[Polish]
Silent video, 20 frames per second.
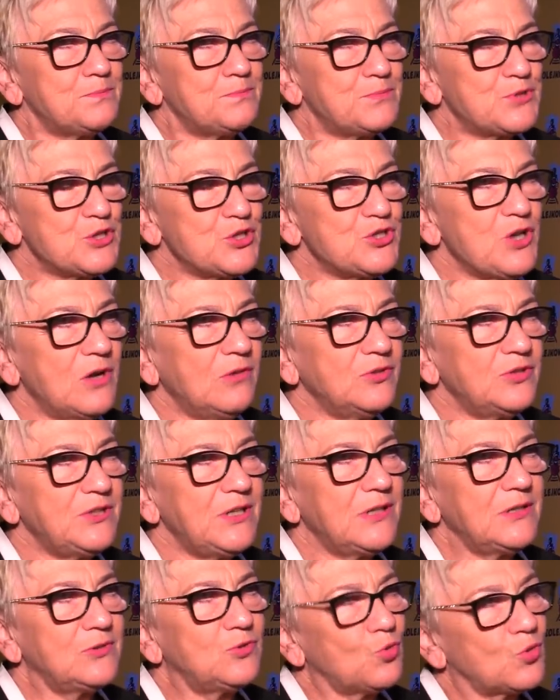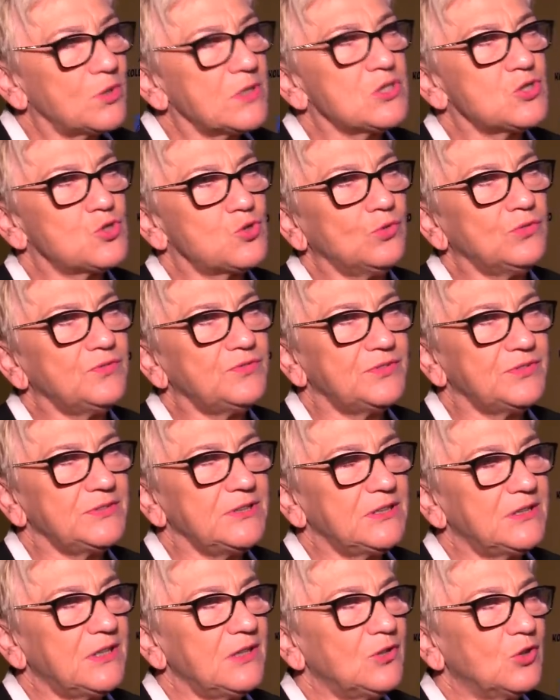przyciągnie turystów,
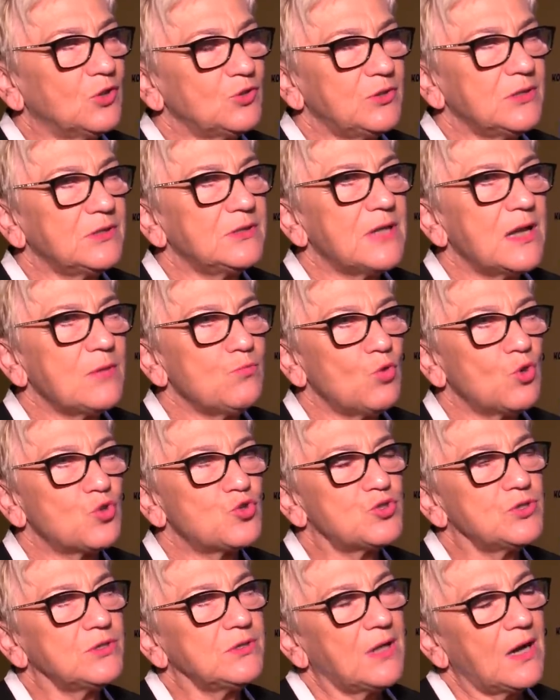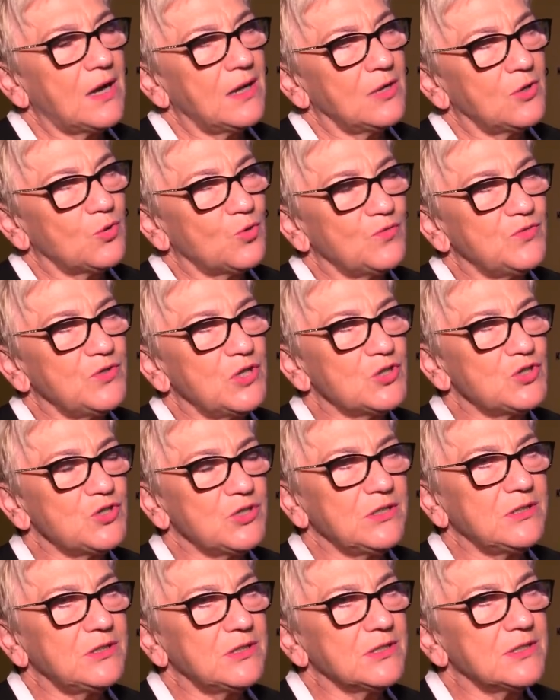nie tylko tych najmłodszych, ale również
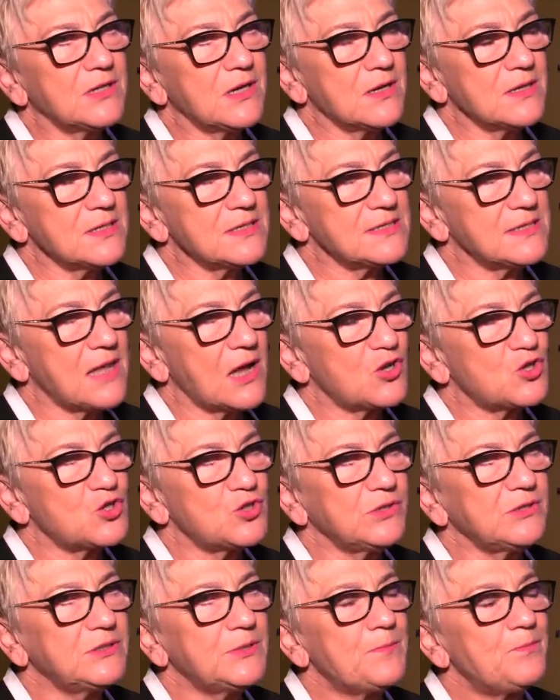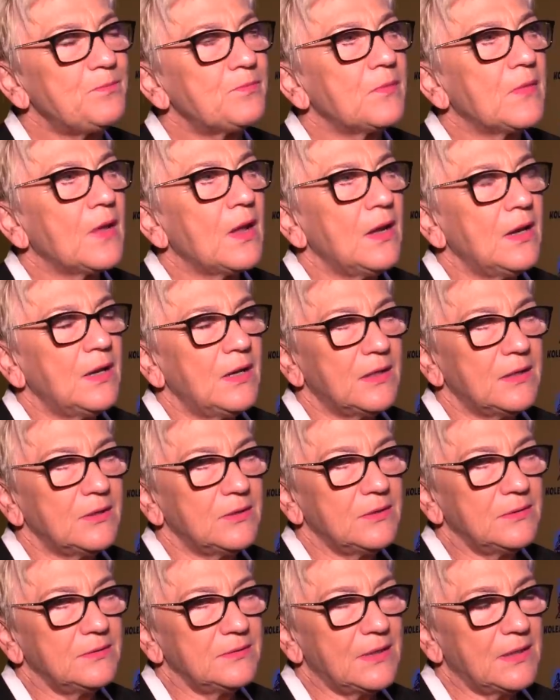i tych starszych
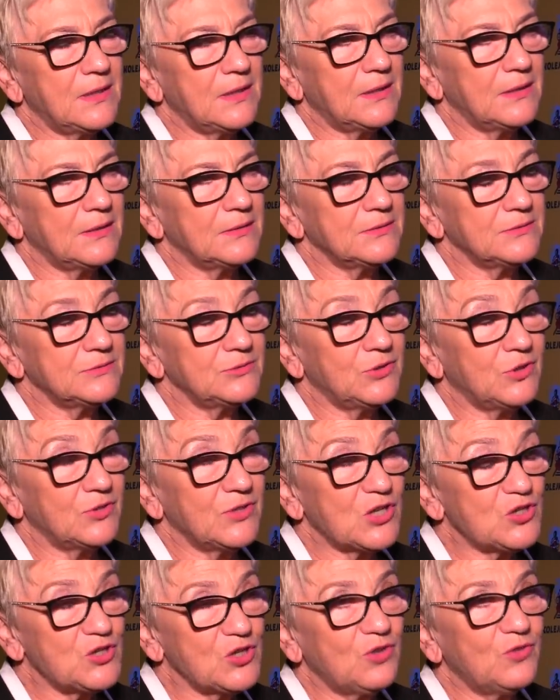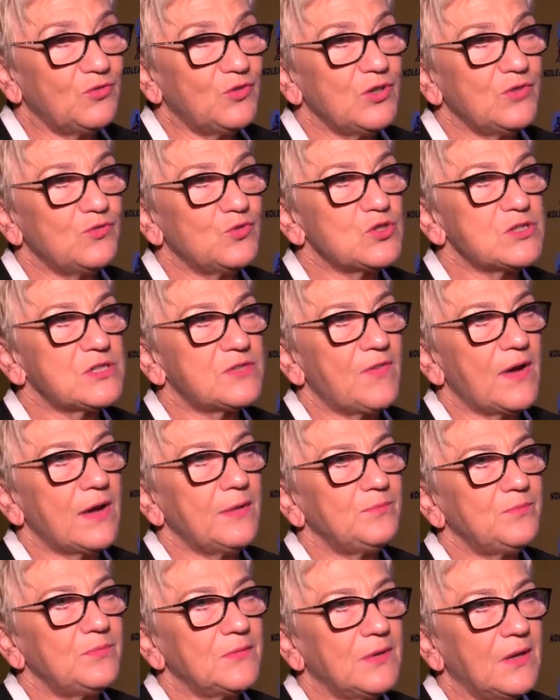na, do naszego
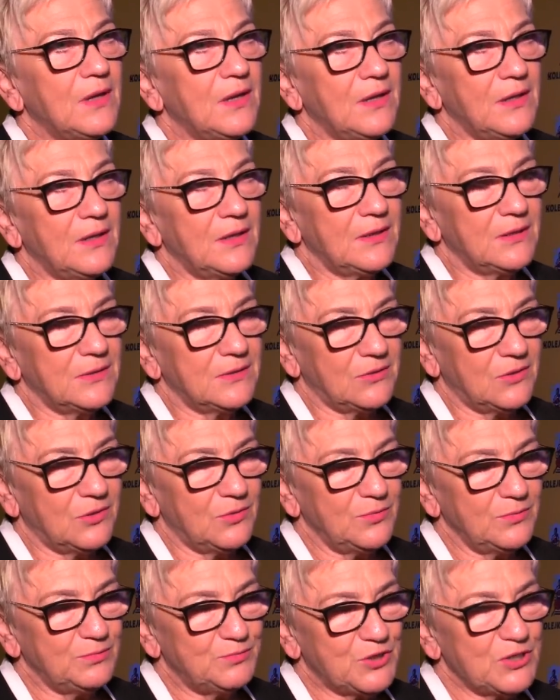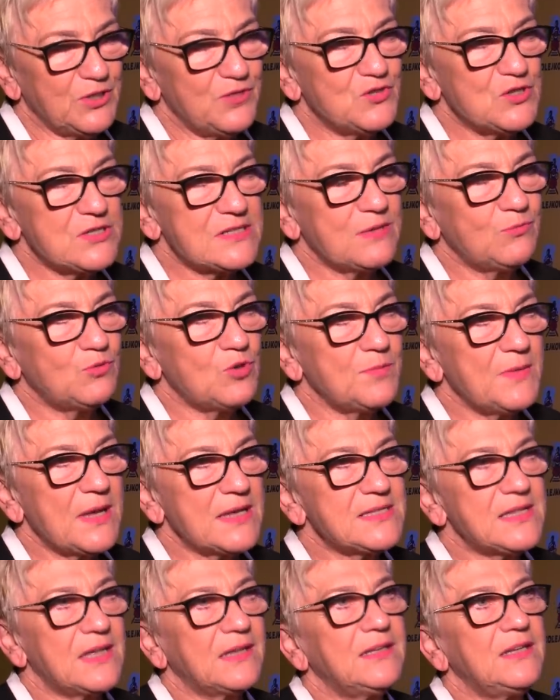województwa przede wszystkim do
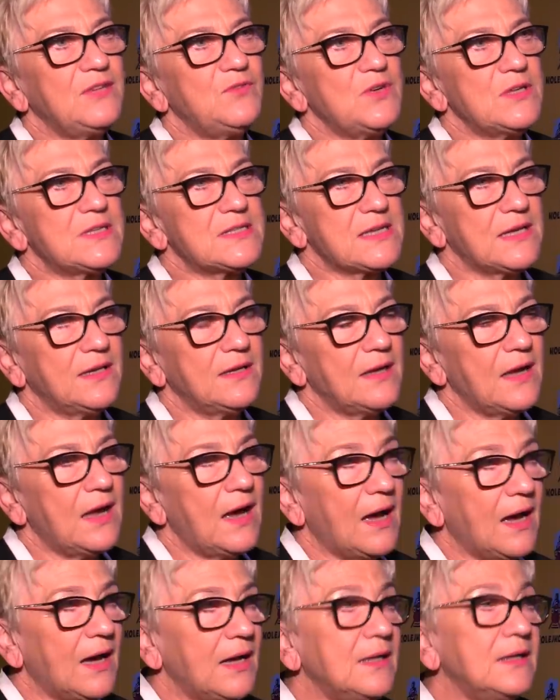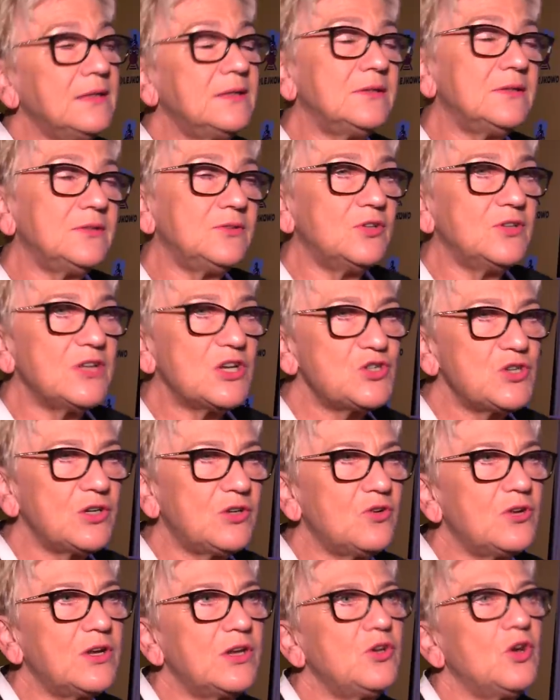miasta Gliwice, ale do
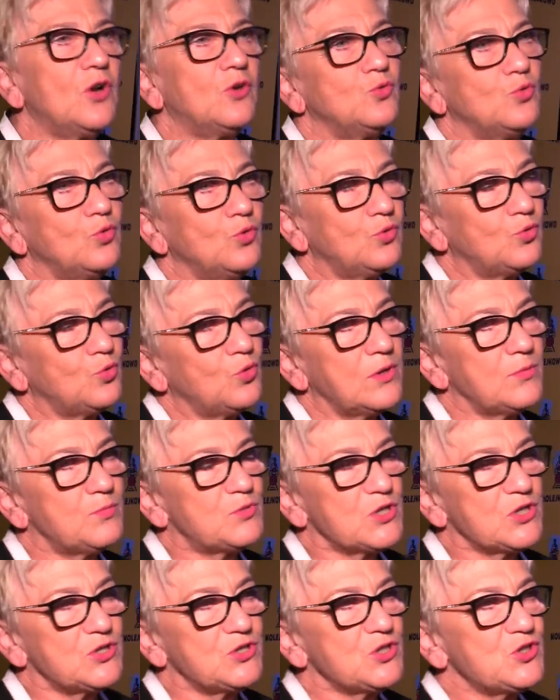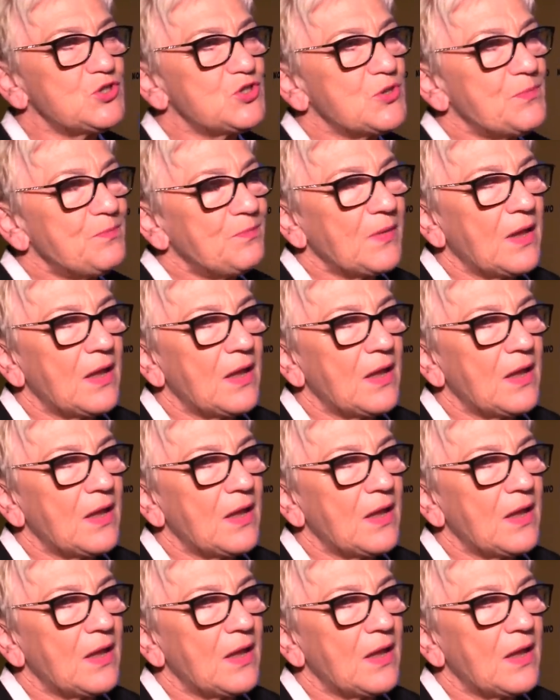naszego regionu, który przecież y,